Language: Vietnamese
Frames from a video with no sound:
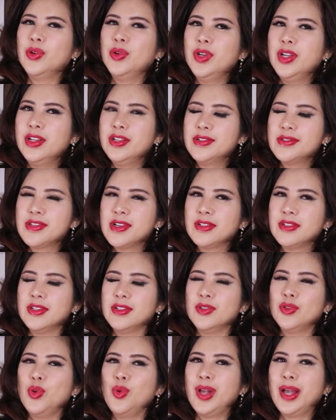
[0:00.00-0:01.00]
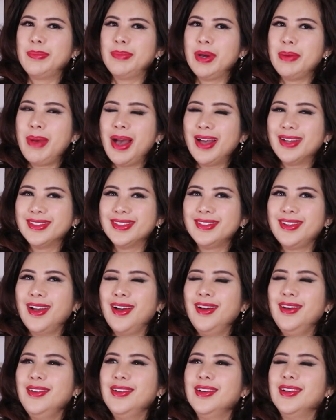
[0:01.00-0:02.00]
cô lên sân thượng cô gặp bà ba trên
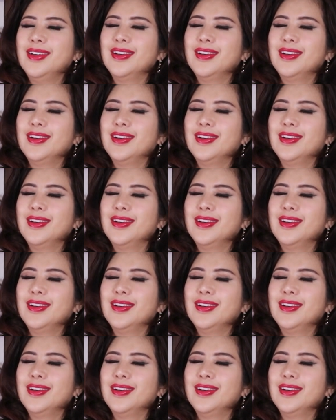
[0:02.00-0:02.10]
đó